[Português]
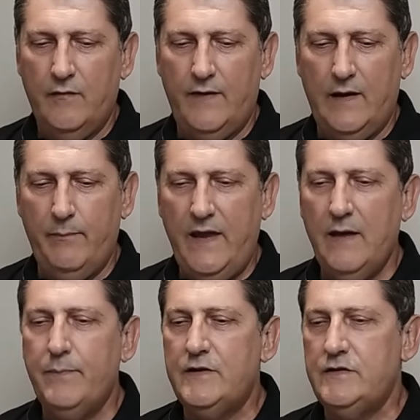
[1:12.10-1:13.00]
Falar bem
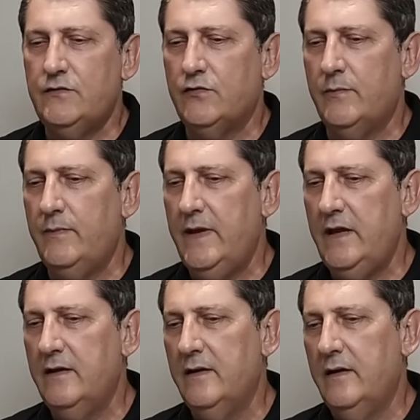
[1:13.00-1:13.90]
rapidinho sobre
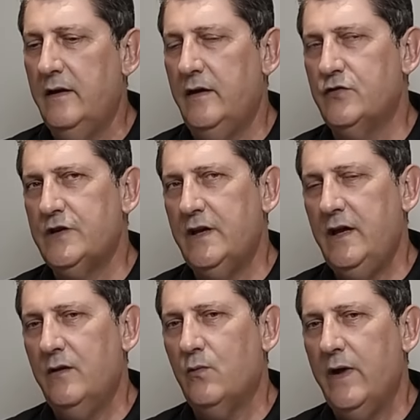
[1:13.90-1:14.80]
mim, eu cheguei
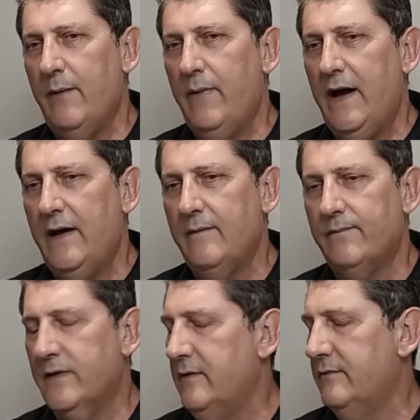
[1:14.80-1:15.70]
em Cuiabá,
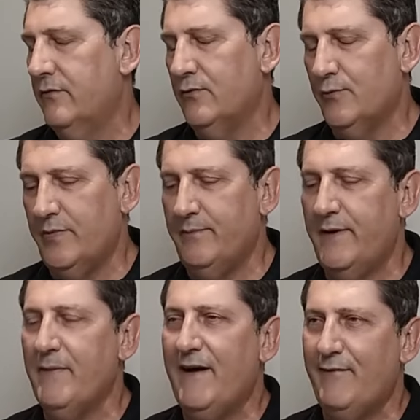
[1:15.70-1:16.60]
ah, desculpa, em
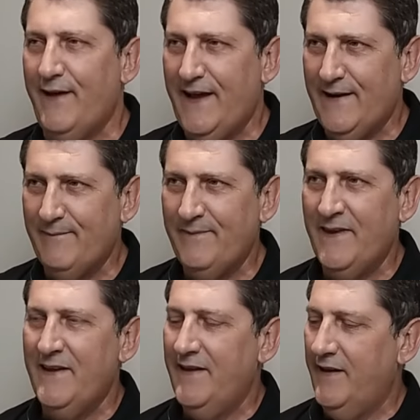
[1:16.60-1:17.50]
primavera,
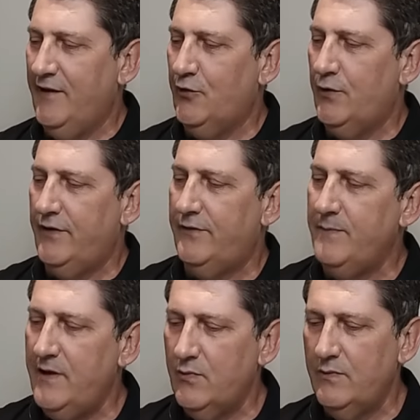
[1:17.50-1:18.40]
em
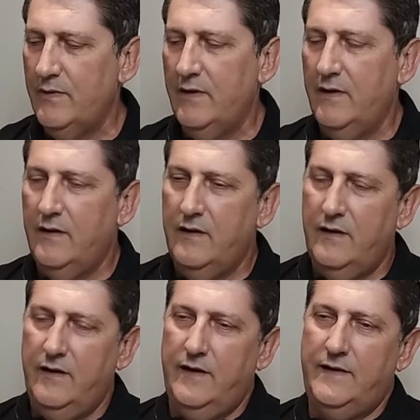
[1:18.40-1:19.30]
2000,
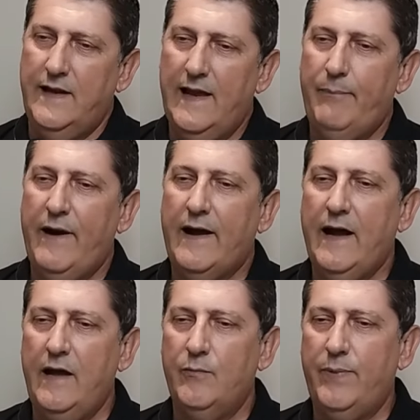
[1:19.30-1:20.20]
e de lá para
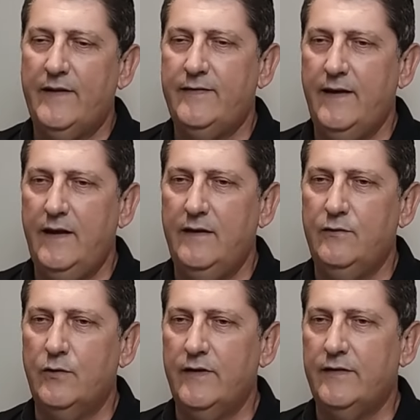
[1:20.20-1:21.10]
cá eu passei
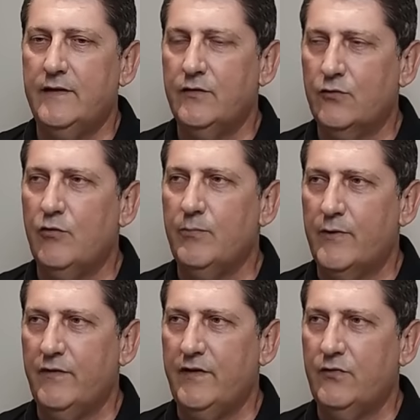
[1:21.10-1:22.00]
dois anos como
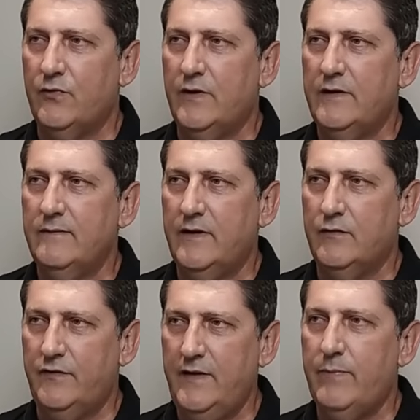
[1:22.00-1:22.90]
professor, que
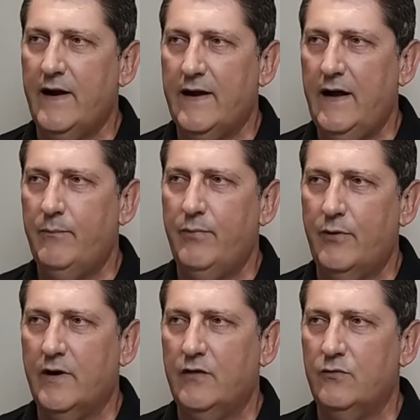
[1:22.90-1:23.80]
eu vim para cá
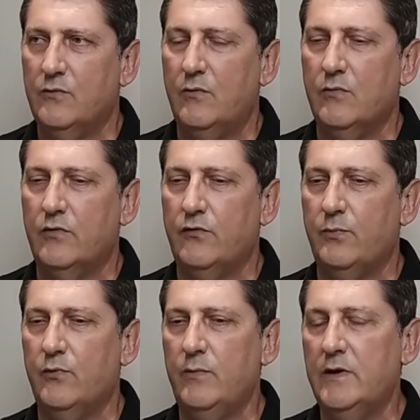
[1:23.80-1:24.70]
por causa de um concurso
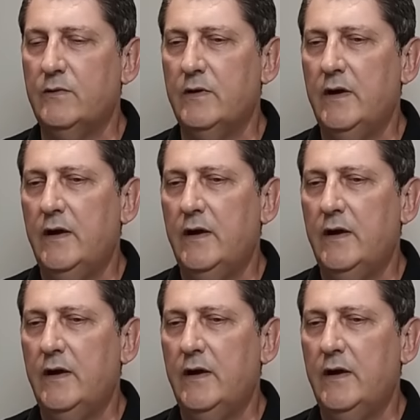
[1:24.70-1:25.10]
público.